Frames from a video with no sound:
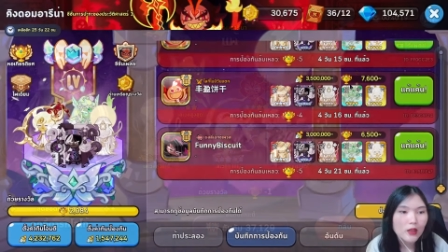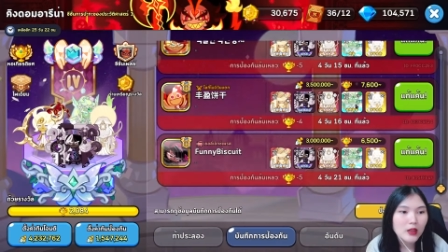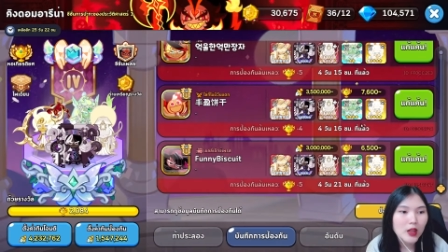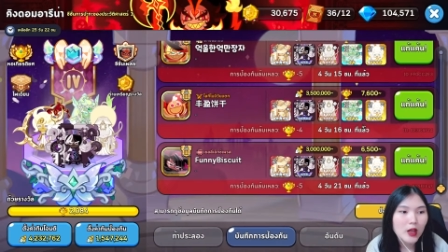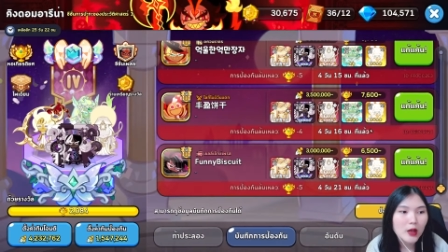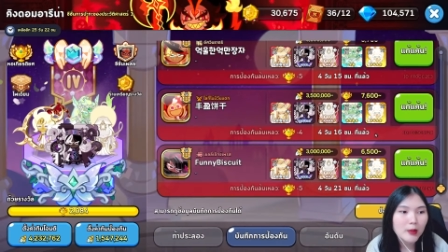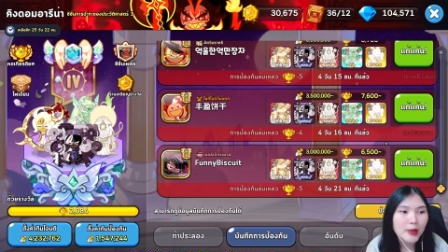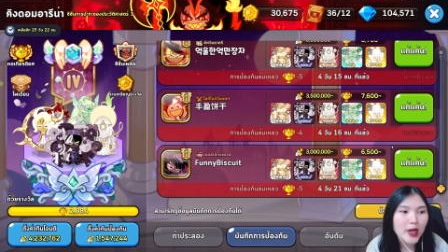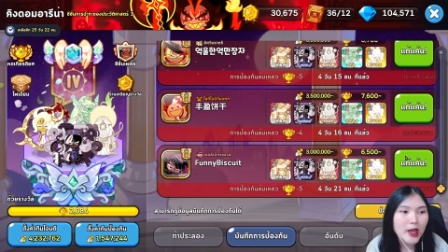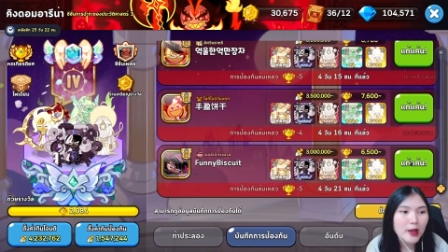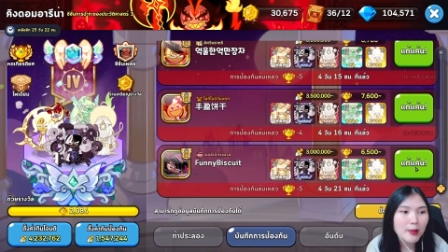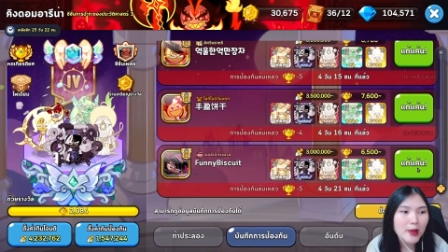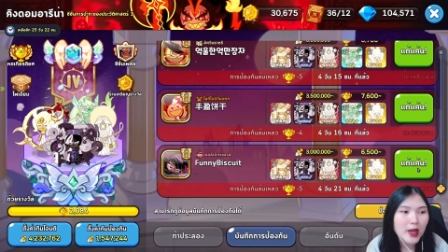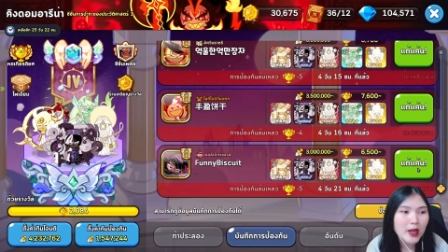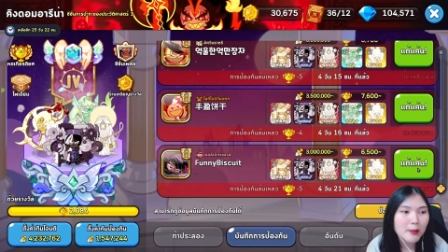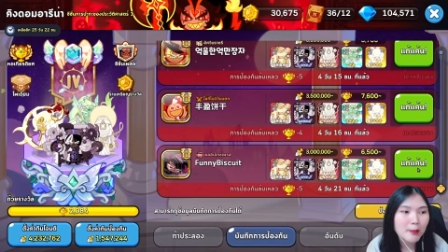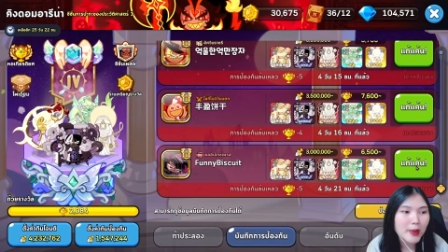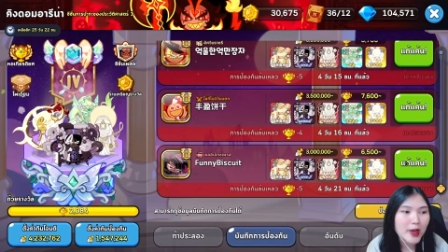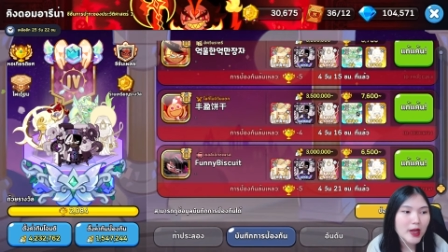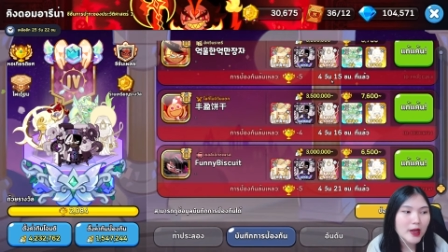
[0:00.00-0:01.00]
รอบแรกผ่า
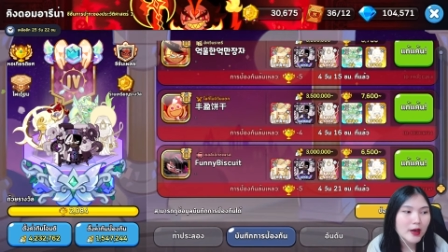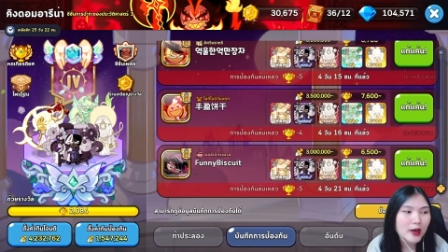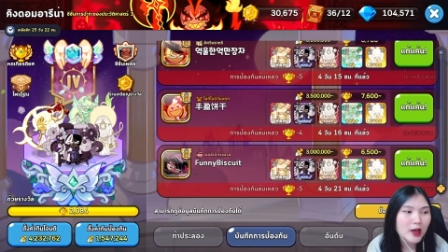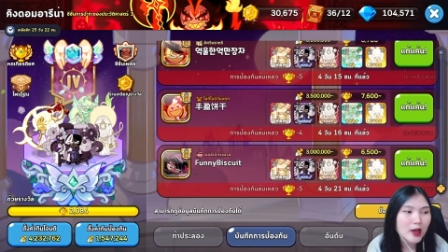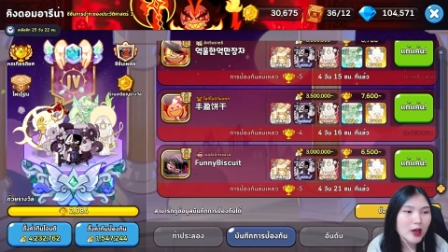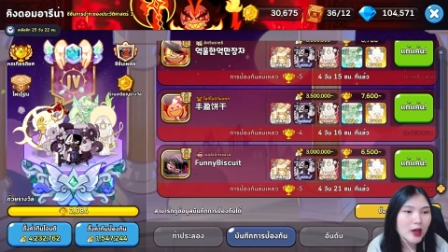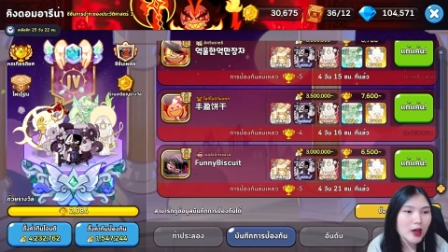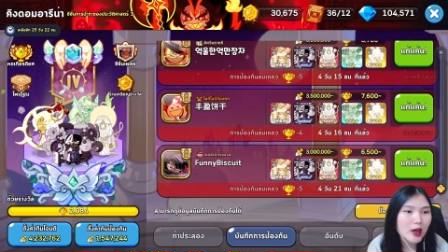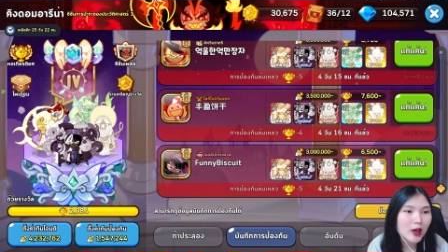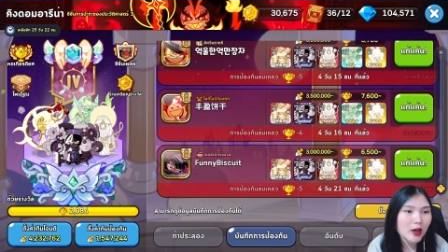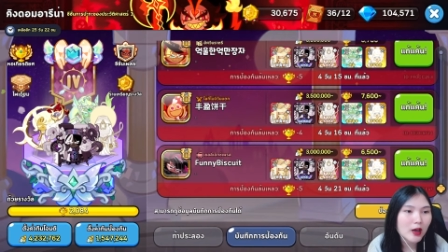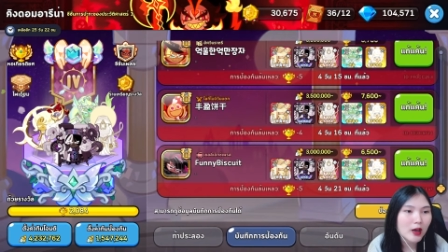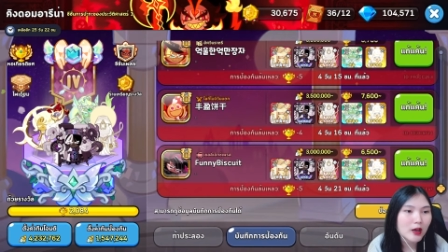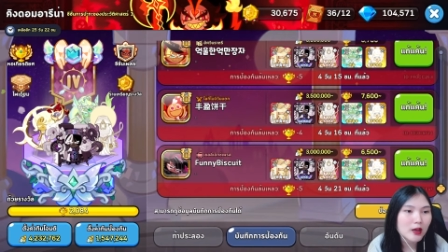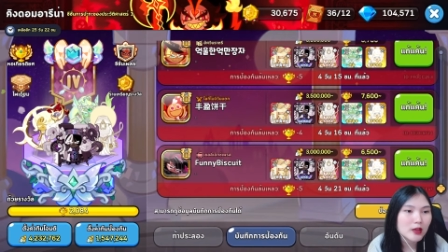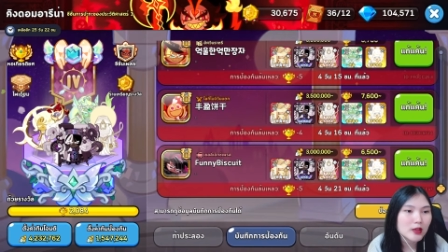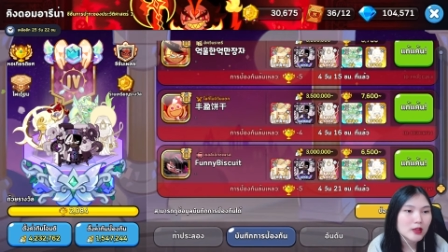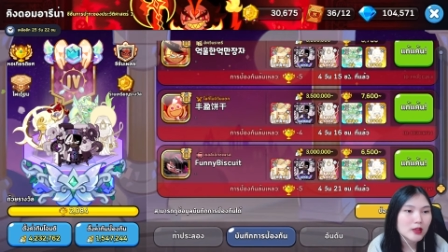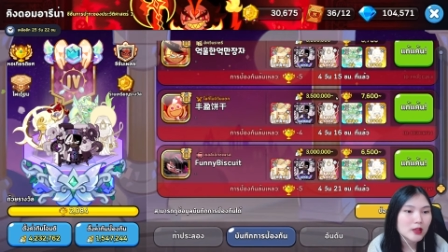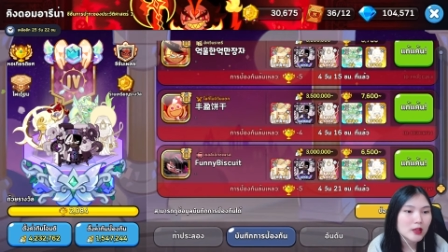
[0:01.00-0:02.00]
นไปนะคะ
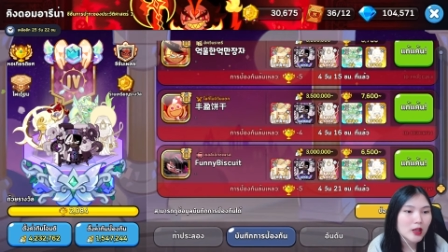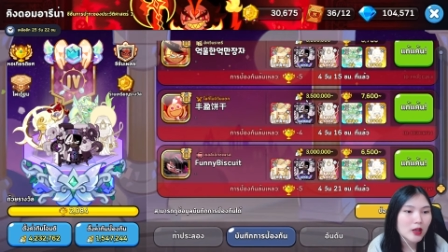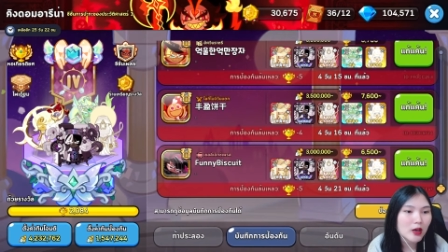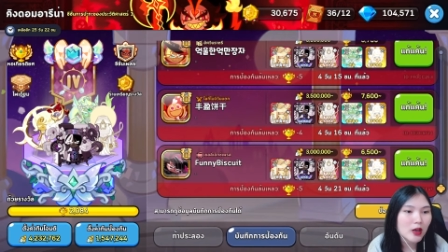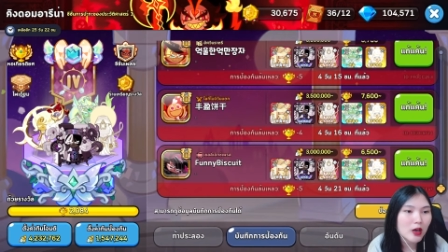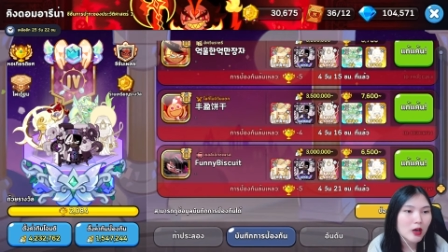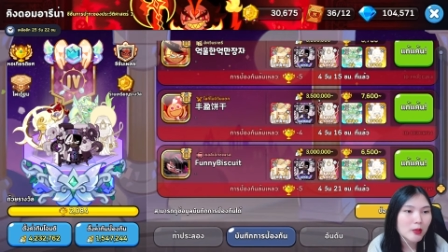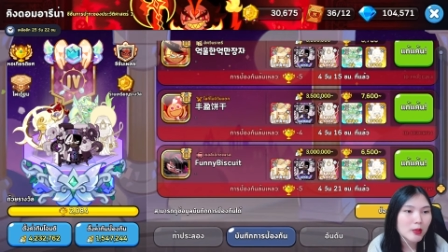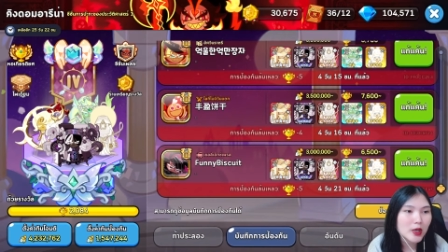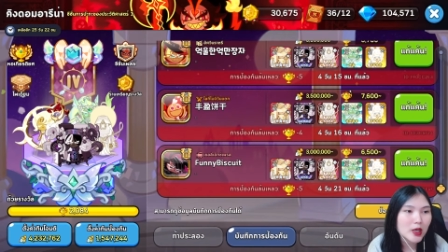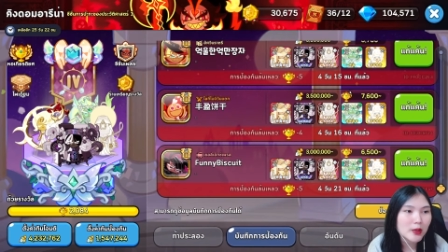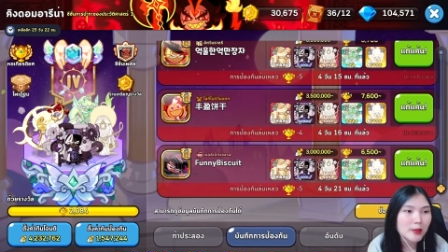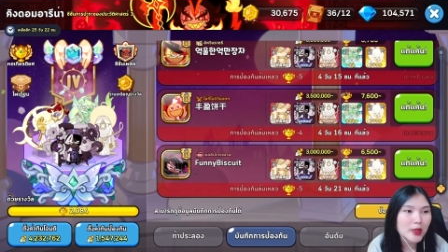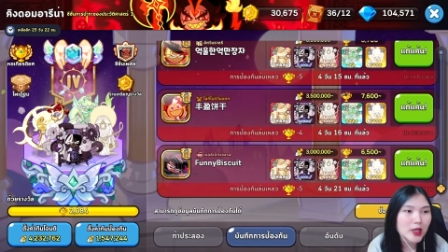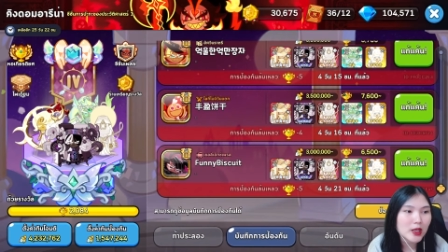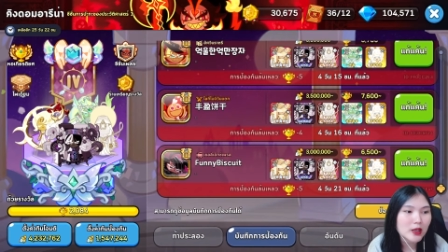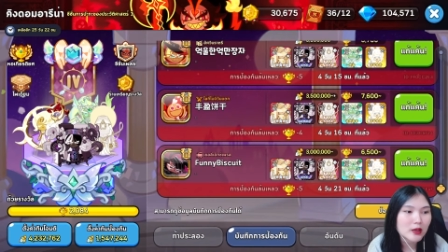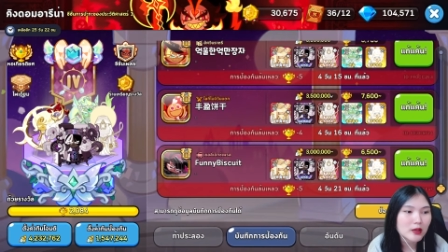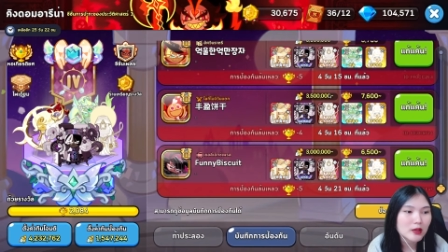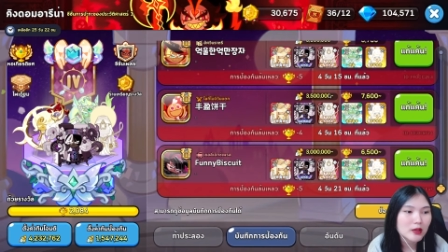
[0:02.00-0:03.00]
จะลองเพิ่มอีก